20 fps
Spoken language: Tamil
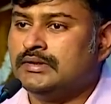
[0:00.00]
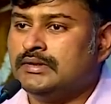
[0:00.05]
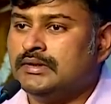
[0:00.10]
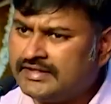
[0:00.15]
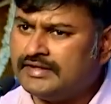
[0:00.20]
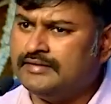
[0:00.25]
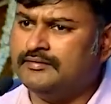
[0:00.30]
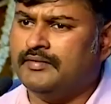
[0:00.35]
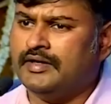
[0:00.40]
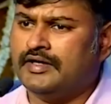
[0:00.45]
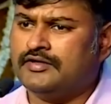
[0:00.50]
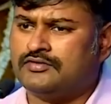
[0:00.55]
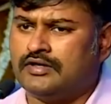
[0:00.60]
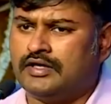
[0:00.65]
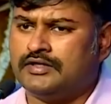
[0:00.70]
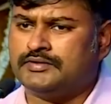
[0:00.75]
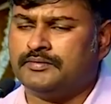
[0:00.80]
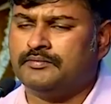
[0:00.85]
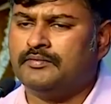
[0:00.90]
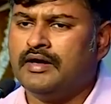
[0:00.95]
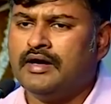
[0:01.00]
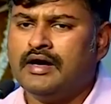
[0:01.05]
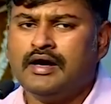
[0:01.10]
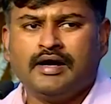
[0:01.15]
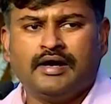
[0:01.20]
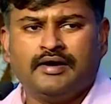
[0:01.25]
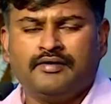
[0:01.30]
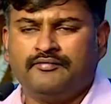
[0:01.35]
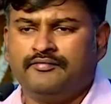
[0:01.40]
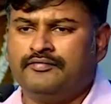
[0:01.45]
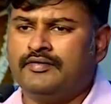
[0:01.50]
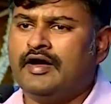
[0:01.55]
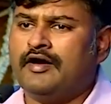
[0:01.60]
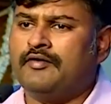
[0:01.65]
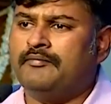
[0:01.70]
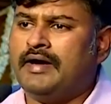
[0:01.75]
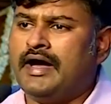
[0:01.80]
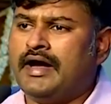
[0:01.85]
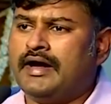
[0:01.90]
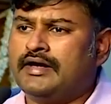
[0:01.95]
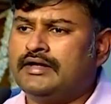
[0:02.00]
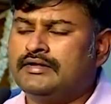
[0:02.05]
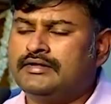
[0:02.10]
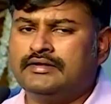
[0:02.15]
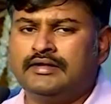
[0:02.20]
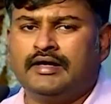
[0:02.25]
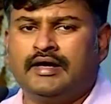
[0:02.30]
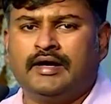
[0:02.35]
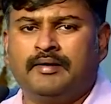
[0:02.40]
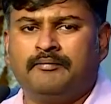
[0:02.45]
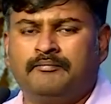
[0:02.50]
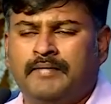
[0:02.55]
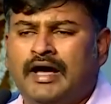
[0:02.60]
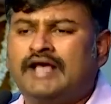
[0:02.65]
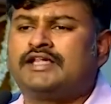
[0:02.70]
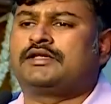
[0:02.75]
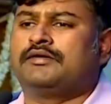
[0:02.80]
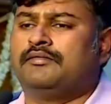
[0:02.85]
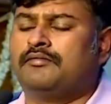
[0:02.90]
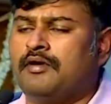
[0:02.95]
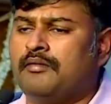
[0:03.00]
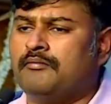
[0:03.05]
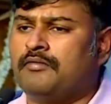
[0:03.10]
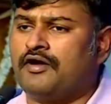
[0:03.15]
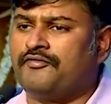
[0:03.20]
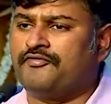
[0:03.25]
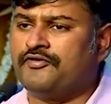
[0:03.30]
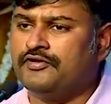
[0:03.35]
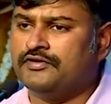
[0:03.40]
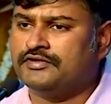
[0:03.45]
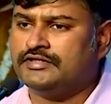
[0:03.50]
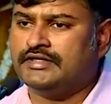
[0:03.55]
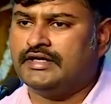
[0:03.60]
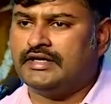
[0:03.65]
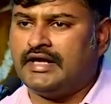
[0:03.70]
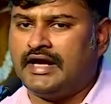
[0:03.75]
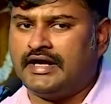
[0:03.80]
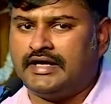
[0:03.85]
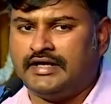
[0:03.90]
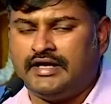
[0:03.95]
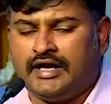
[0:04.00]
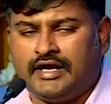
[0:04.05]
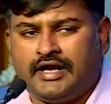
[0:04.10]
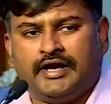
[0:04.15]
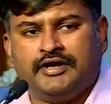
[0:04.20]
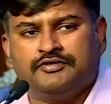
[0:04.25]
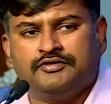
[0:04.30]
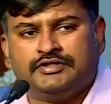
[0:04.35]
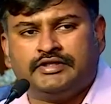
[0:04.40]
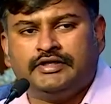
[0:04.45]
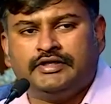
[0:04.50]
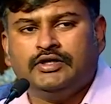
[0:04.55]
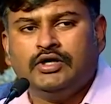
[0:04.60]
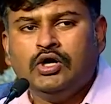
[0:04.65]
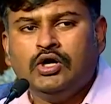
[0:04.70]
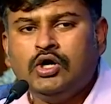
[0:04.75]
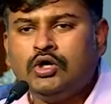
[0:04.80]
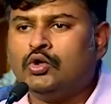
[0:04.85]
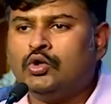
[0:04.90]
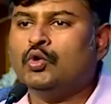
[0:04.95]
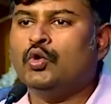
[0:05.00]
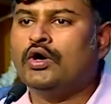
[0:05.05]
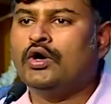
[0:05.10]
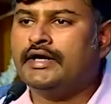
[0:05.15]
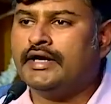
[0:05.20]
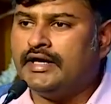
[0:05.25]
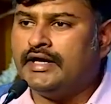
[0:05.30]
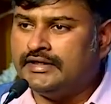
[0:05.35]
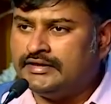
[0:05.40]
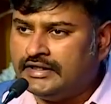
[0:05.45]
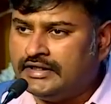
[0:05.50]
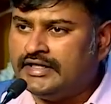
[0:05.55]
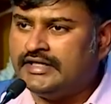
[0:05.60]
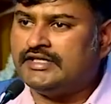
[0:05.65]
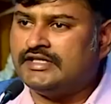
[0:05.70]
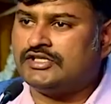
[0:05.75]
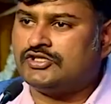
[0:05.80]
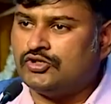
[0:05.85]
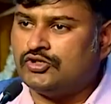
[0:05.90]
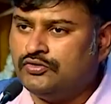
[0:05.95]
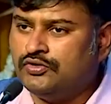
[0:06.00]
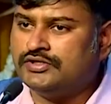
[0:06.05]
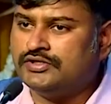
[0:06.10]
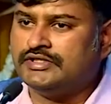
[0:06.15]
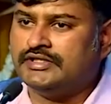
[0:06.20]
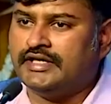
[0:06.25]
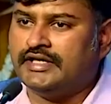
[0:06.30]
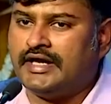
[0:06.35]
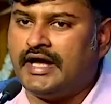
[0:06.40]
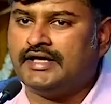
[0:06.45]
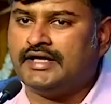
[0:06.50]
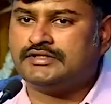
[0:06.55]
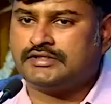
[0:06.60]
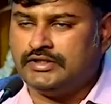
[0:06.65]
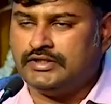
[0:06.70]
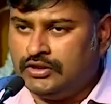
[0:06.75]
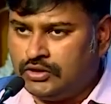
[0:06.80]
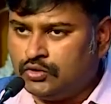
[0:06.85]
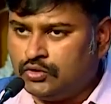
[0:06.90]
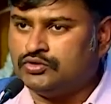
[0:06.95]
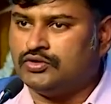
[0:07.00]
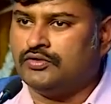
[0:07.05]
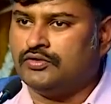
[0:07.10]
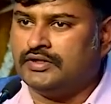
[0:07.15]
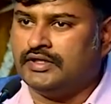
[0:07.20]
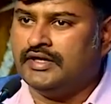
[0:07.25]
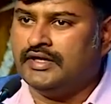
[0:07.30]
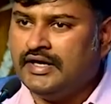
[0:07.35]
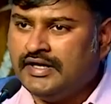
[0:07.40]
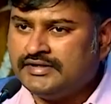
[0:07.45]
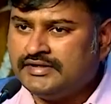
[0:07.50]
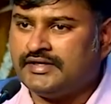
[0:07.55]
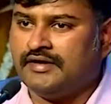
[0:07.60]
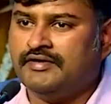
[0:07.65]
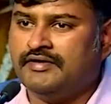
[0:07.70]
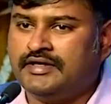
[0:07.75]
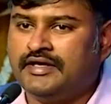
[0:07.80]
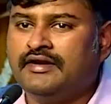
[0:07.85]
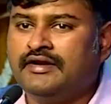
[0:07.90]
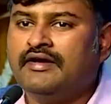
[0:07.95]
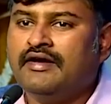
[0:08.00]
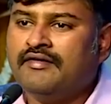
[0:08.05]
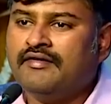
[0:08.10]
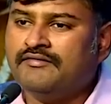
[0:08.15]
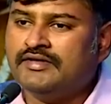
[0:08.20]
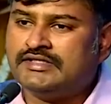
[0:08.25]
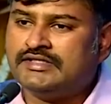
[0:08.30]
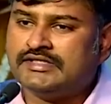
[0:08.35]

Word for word: in merit scholarship. We have backed the maximum number of university rank in Anna University. 236 university ranks in 2017, which